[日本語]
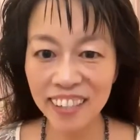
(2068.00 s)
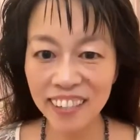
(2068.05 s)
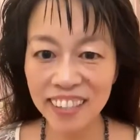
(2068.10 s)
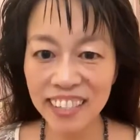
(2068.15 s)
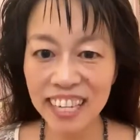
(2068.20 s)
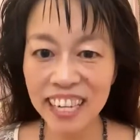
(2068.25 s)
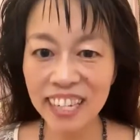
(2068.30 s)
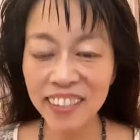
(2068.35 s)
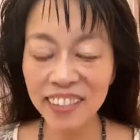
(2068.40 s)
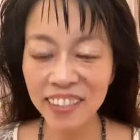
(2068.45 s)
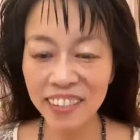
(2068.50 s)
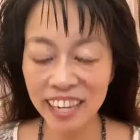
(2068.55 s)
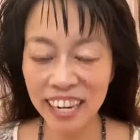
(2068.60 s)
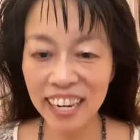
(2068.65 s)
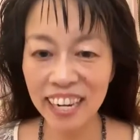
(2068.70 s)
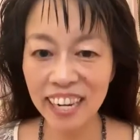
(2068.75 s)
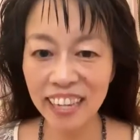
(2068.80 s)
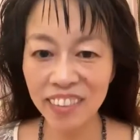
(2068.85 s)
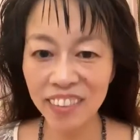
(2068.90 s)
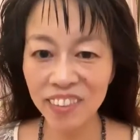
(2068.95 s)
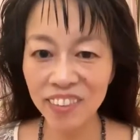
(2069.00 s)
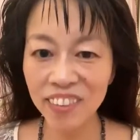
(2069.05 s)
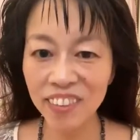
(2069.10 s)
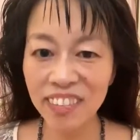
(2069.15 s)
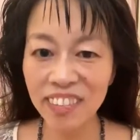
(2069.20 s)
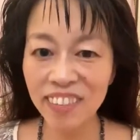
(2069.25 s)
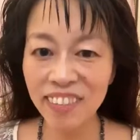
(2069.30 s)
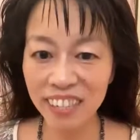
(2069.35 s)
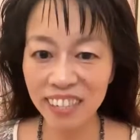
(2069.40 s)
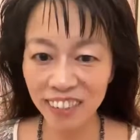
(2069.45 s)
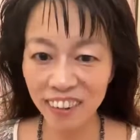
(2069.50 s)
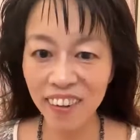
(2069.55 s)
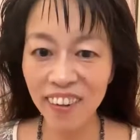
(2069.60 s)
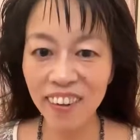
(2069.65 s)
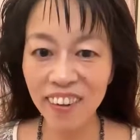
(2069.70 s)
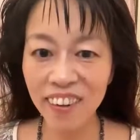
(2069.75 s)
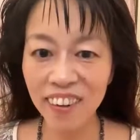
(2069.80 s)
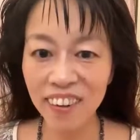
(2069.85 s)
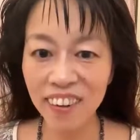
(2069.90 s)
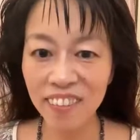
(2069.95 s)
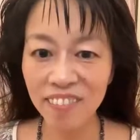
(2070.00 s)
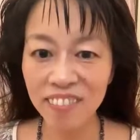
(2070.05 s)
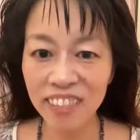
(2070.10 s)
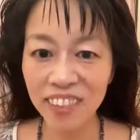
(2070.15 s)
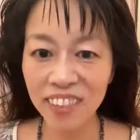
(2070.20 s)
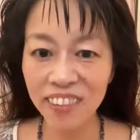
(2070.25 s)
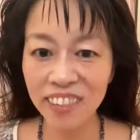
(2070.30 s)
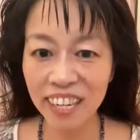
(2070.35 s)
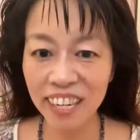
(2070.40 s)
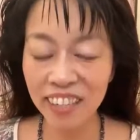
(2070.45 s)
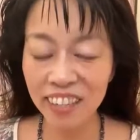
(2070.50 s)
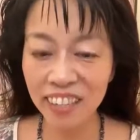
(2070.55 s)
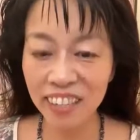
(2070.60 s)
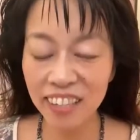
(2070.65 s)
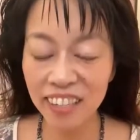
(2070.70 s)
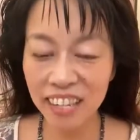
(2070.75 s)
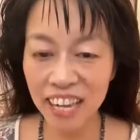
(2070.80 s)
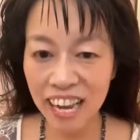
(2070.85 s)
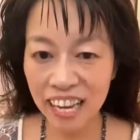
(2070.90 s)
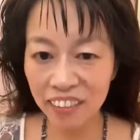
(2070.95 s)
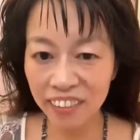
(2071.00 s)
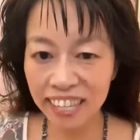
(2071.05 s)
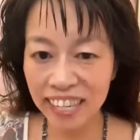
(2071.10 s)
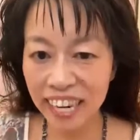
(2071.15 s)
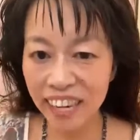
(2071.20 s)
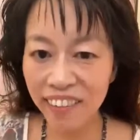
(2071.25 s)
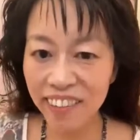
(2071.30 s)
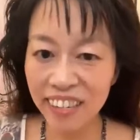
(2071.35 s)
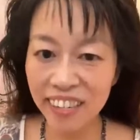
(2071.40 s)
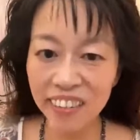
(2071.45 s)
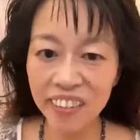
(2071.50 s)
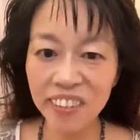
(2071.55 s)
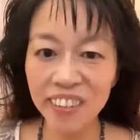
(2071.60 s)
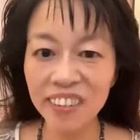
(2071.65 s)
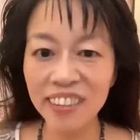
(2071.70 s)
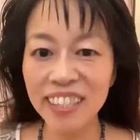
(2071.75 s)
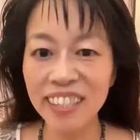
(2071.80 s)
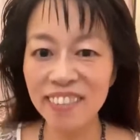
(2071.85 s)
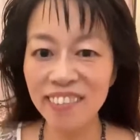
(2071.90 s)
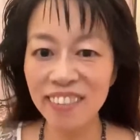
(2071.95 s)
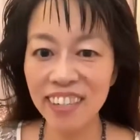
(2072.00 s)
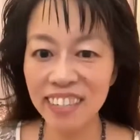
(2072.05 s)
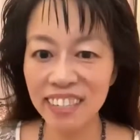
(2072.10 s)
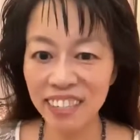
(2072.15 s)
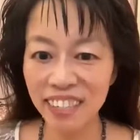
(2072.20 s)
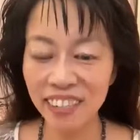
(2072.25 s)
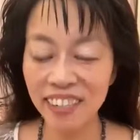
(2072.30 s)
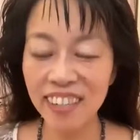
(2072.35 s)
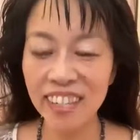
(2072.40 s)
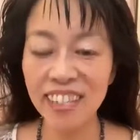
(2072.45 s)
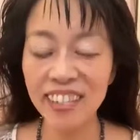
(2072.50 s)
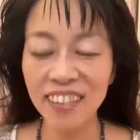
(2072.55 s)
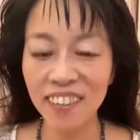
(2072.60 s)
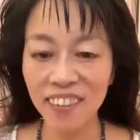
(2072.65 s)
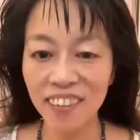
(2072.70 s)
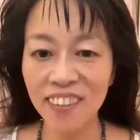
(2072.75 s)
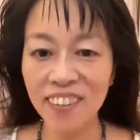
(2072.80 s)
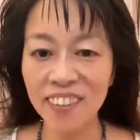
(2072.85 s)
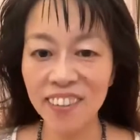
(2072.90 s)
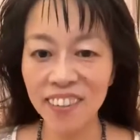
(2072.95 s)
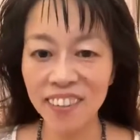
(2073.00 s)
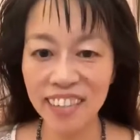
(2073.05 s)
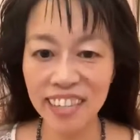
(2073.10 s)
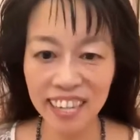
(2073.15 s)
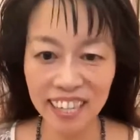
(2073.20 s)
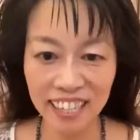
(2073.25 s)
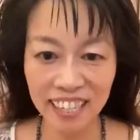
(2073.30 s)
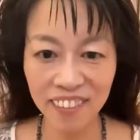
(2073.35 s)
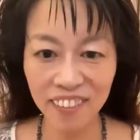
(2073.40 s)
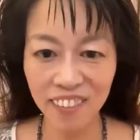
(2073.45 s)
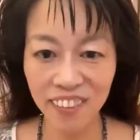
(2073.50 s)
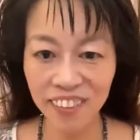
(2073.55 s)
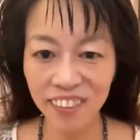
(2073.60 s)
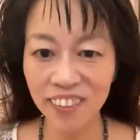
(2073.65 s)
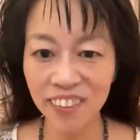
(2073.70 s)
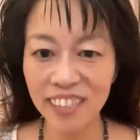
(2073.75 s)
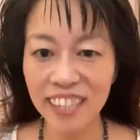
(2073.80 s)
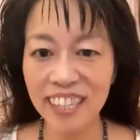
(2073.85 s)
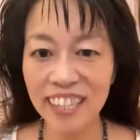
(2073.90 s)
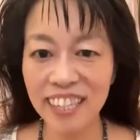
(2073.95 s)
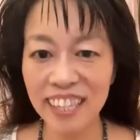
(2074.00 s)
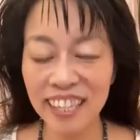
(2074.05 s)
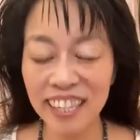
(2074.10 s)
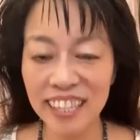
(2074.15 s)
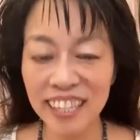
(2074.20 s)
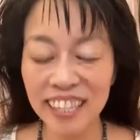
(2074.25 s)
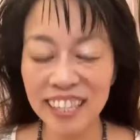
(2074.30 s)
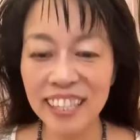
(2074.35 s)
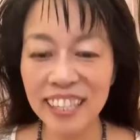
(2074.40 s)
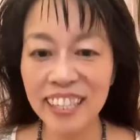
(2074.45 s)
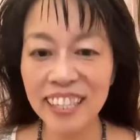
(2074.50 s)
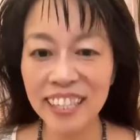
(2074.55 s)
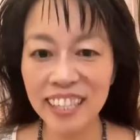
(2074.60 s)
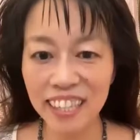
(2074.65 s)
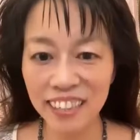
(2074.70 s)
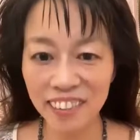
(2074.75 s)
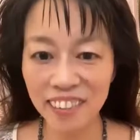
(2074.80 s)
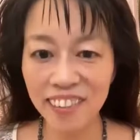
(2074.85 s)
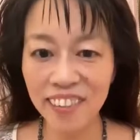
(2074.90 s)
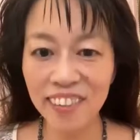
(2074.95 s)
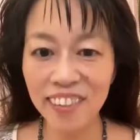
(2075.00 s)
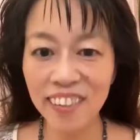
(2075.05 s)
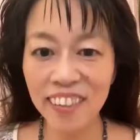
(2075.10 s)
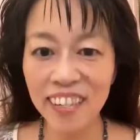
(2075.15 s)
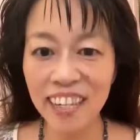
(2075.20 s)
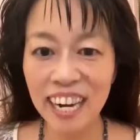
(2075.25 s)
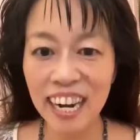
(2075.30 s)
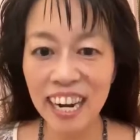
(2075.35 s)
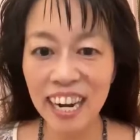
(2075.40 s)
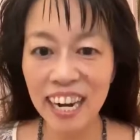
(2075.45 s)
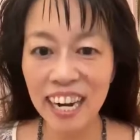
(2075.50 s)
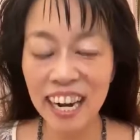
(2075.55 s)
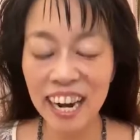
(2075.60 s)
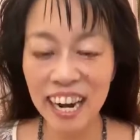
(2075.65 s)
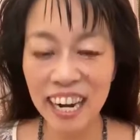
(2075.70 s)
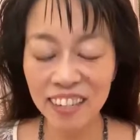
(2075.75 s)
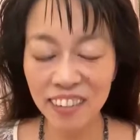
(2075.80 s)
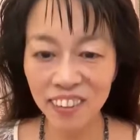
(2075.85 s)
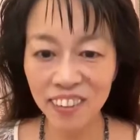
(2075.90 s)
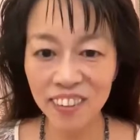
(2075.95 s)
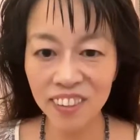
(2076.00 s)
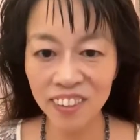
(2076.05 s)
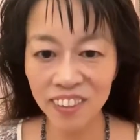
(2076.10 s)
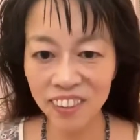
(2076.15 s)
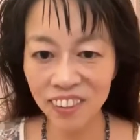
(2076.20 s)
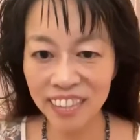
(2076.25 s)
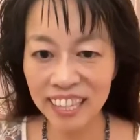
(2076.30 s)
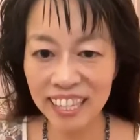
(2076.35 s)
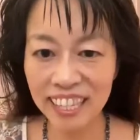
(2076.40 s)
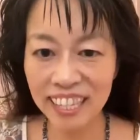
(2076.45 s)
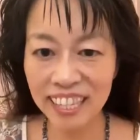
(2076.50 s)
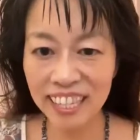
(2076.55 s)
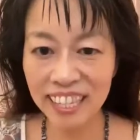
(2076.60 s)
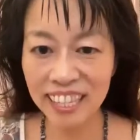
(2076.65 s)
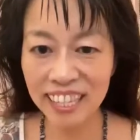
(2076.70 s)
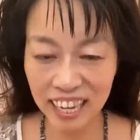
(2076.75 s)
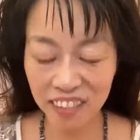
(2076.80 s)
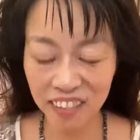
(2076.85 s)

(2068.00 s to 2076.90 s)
先祖が徳島の、初代寺小屋を作りまして、その後初代校長先生になったんですけど、ずっと歴史